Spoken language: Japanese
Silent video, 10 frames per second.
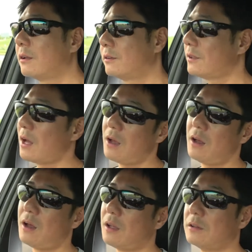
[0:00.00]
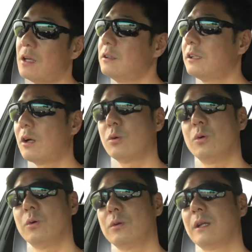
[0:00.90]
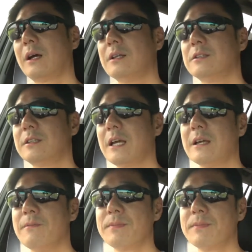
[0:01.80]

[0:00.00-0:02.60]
「さあなんでだろう?」って感じで、